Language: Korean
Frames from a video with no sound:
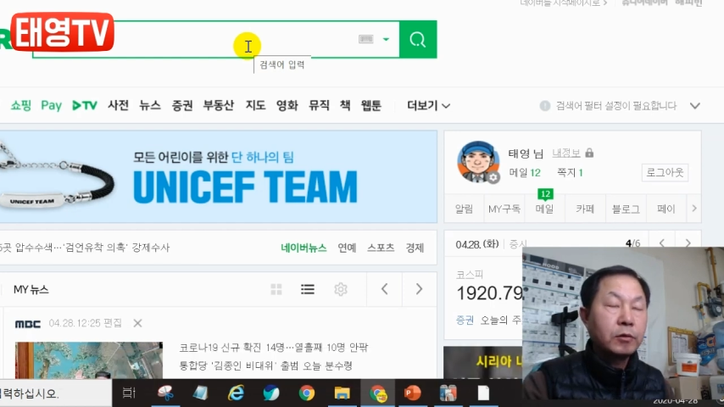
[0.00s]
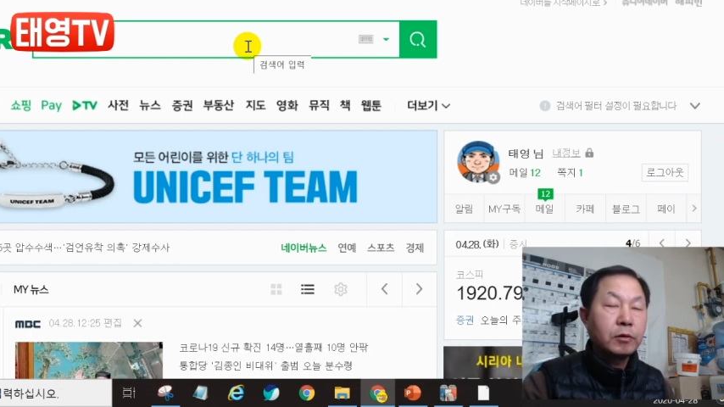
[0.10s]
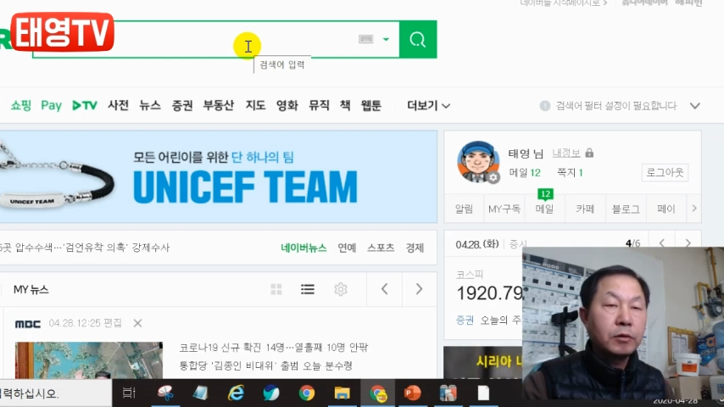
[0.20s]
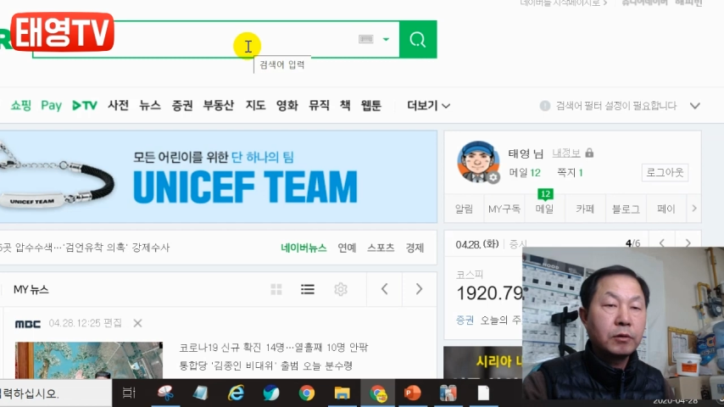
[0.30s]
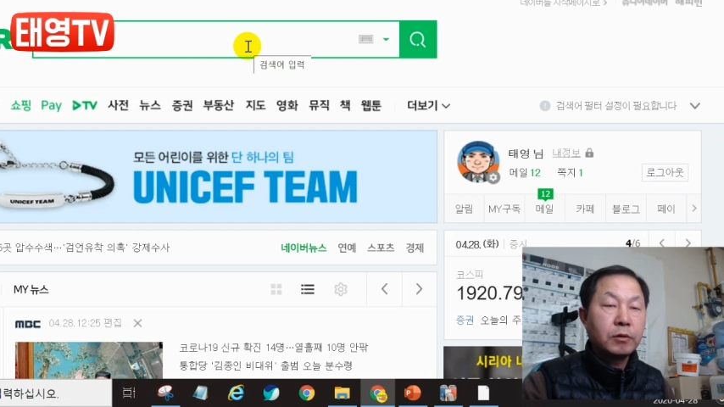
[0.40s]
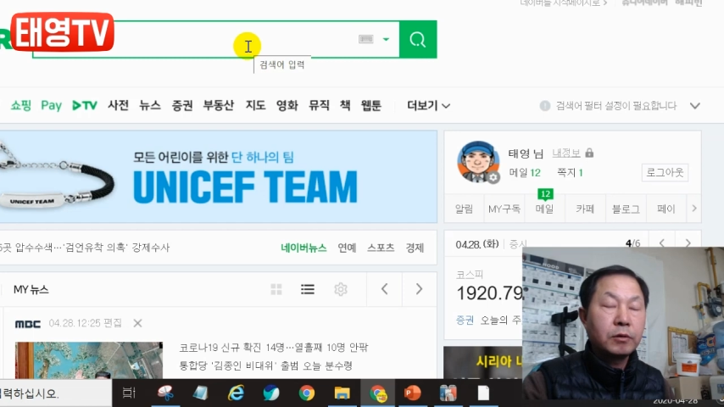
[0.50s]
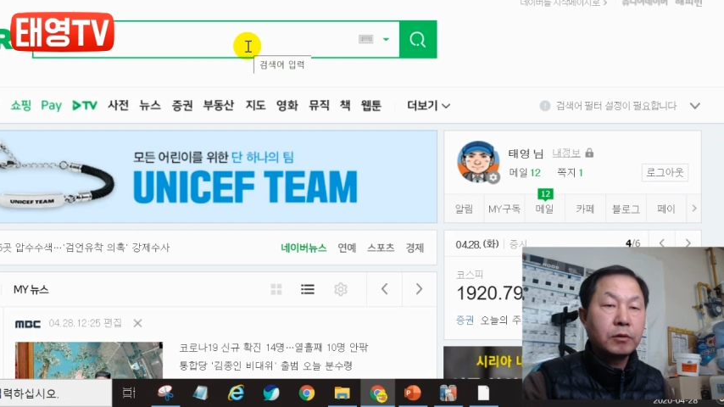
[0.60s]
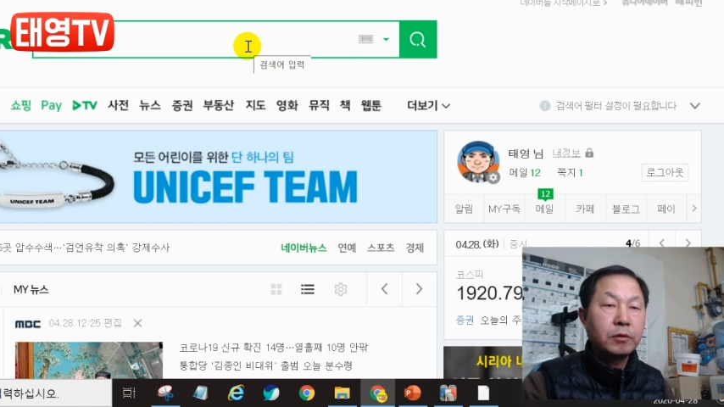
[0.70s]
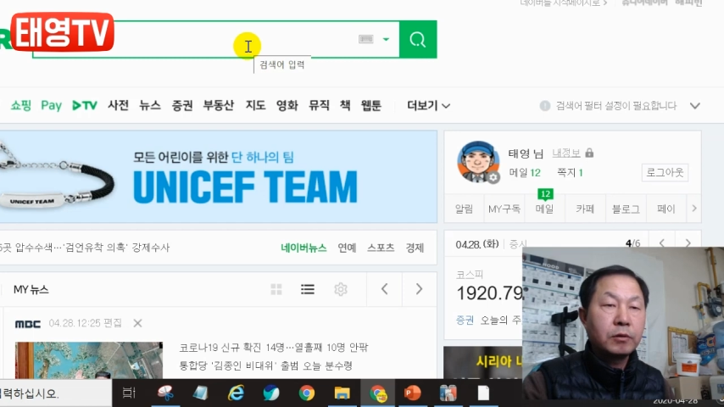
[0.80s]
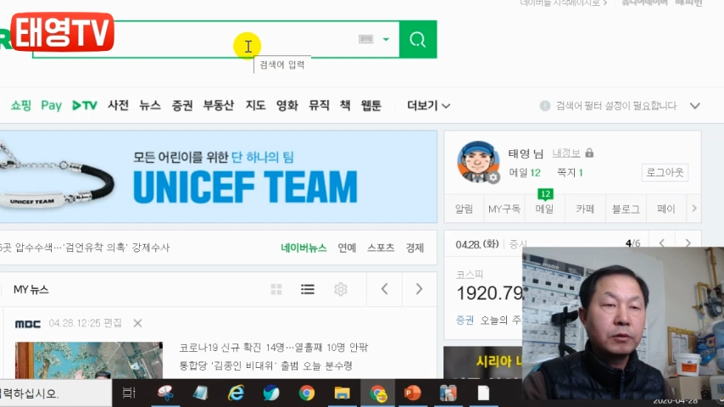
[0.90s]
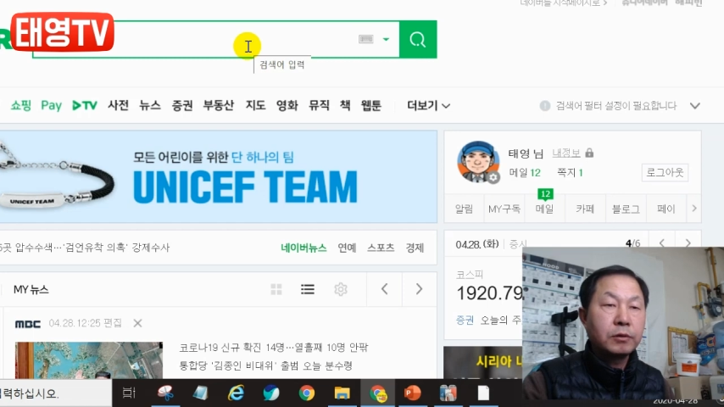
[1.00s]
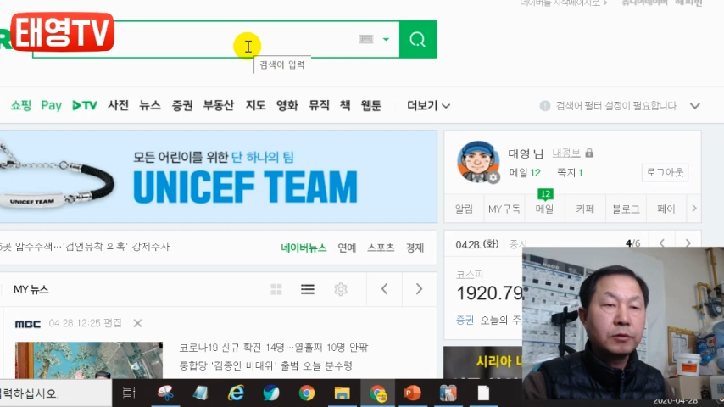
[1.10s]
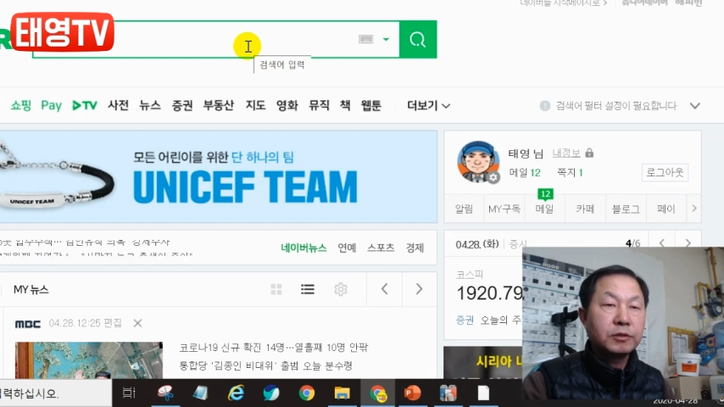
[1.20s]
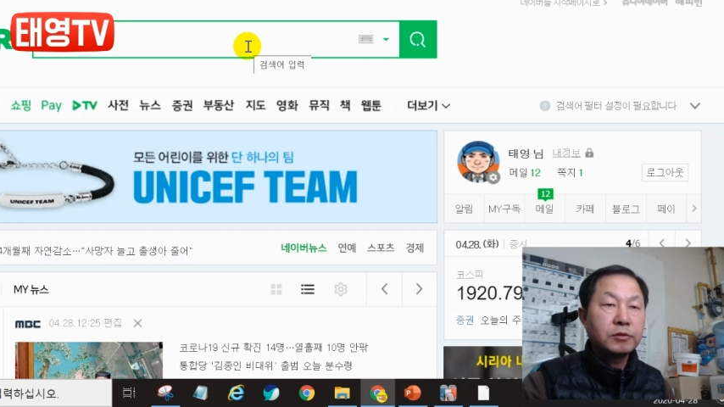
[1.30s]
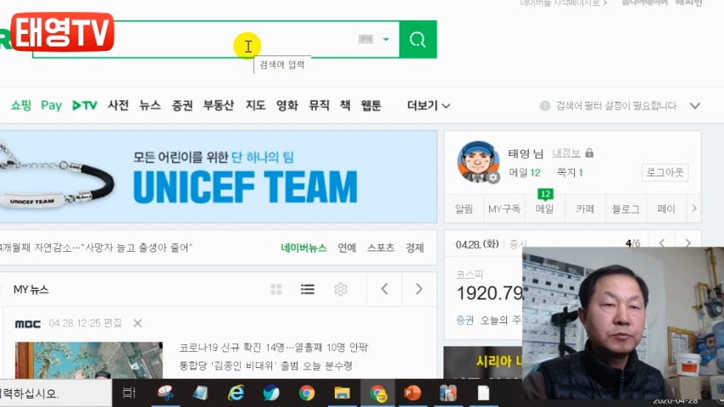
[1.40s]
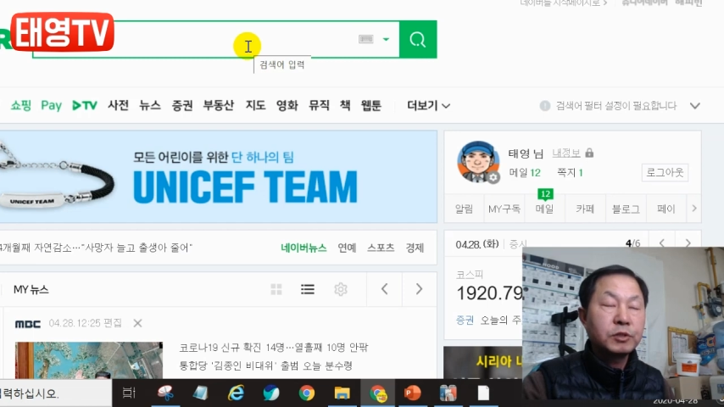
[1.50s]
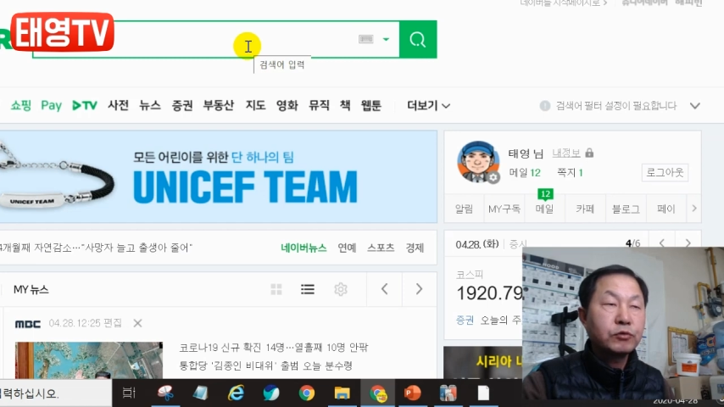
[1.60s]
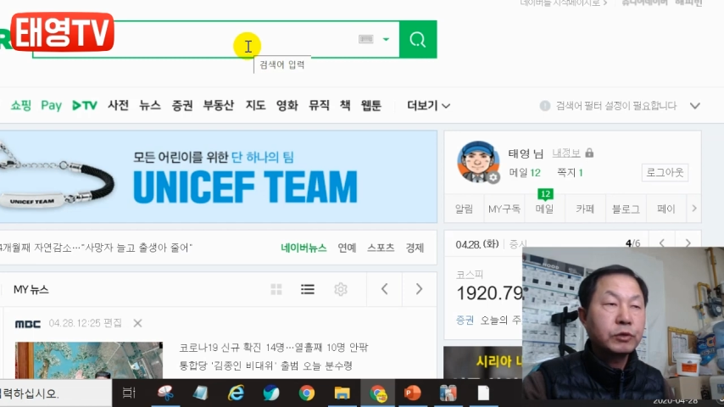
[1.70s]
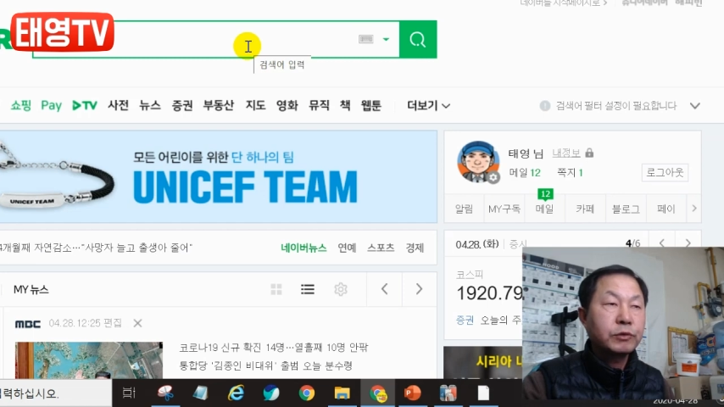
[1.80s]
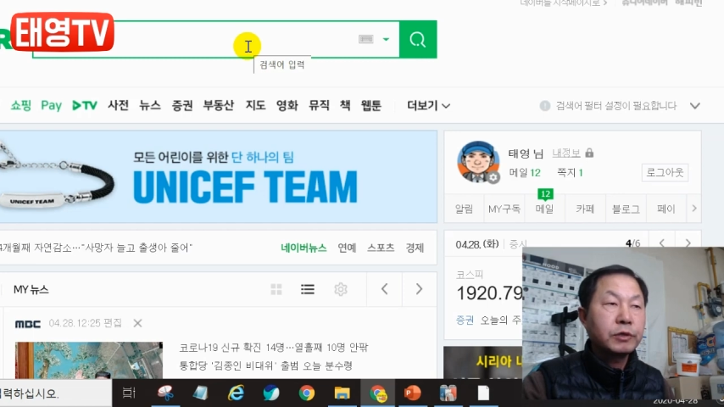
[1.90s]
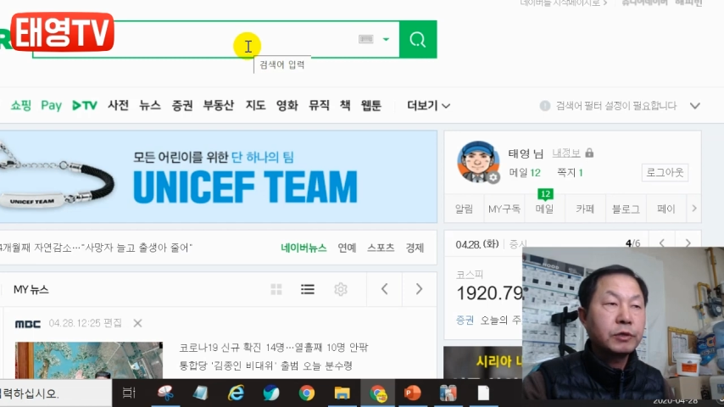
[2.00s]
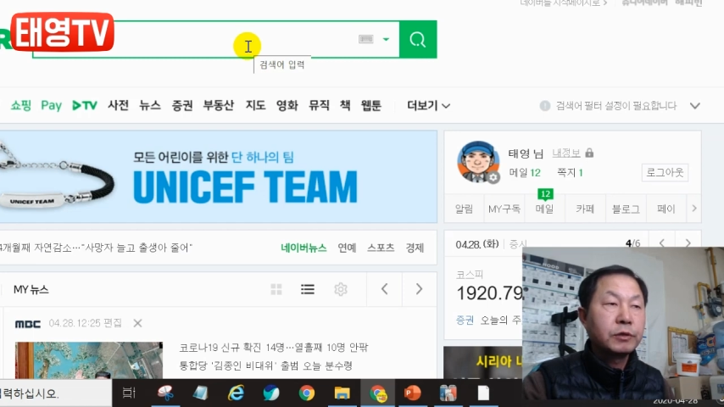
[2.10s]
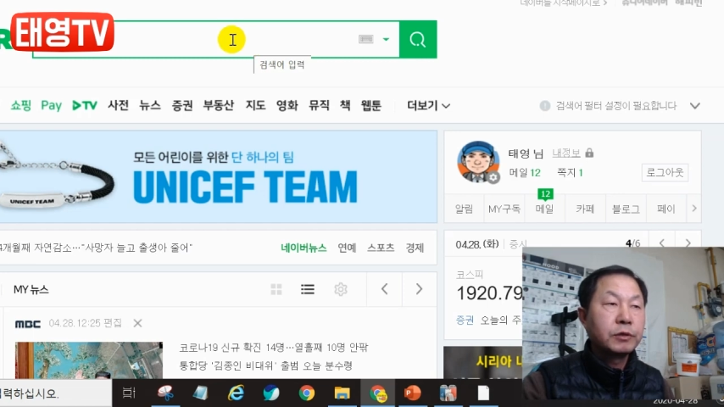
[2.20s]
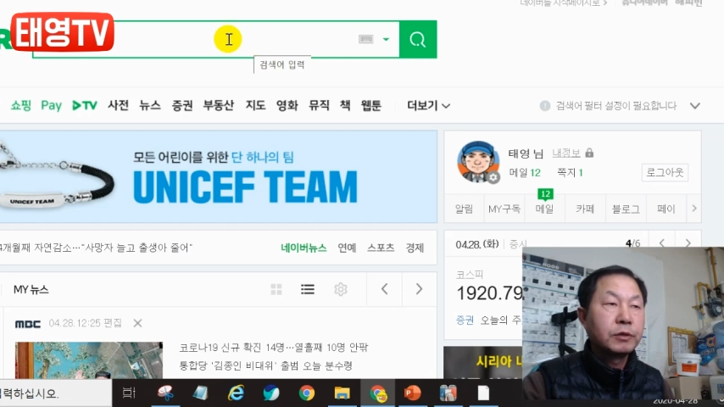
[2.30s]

어, 영상을 좀 찍고 있고요.